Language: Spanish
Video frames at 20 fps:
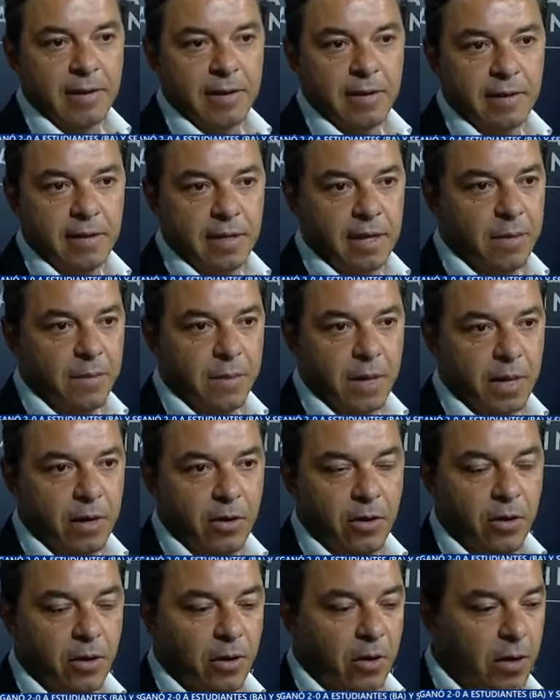Y sin
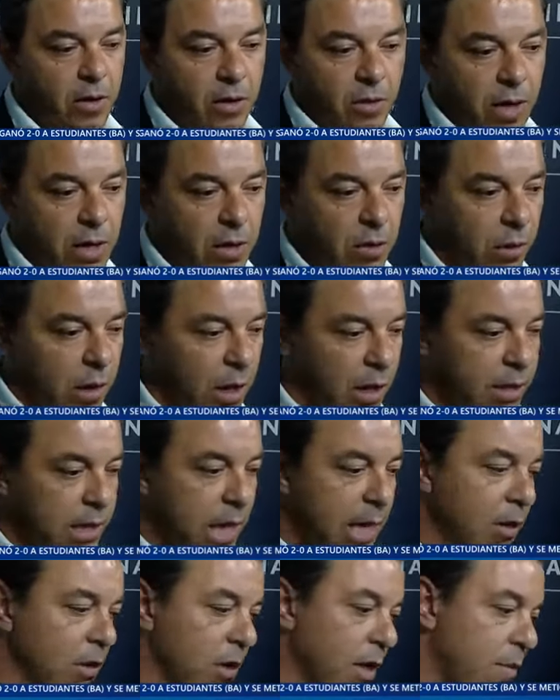embargo, no, año tras año